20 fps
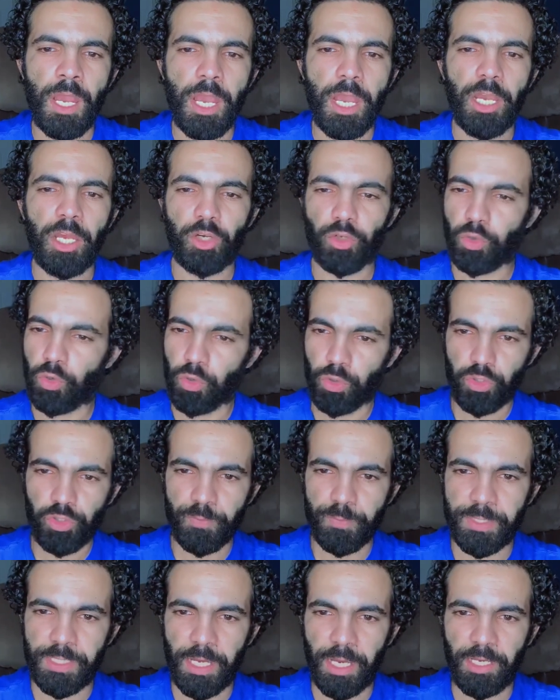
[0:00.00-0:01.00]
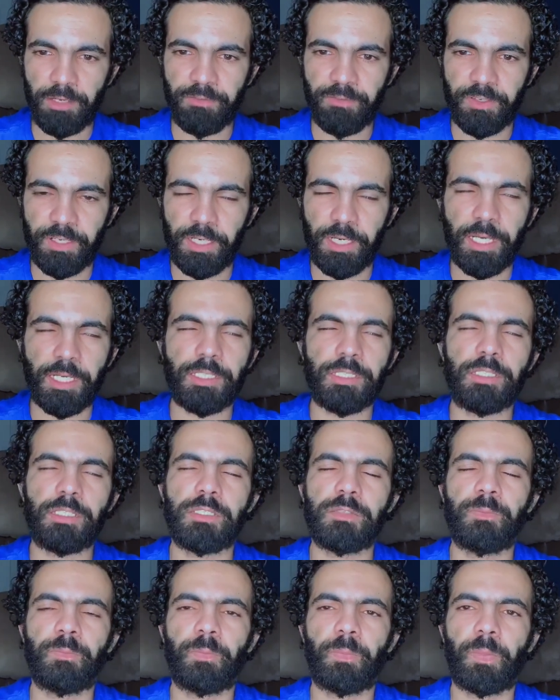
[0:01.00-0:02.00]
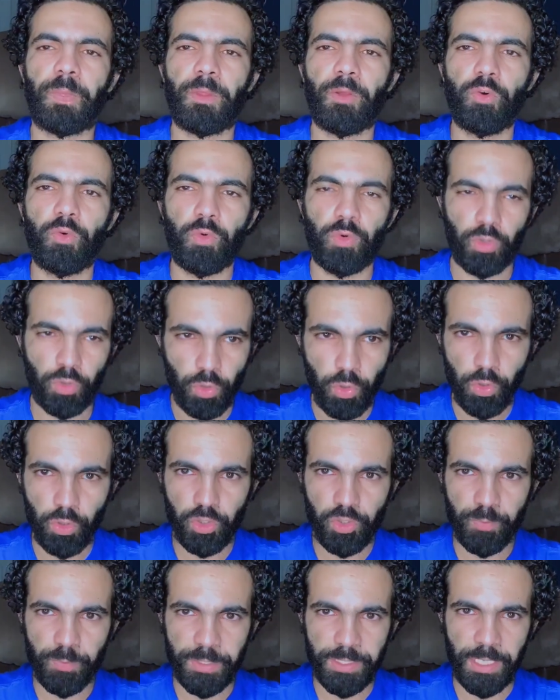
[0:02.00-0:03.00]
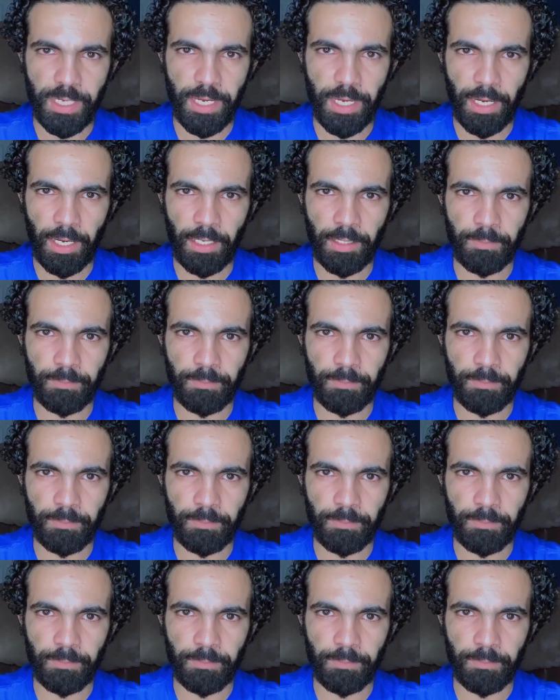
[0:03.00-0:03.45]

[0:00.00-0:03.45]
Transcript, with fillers: الكورس بتاع الفريلانس والكورس بتاع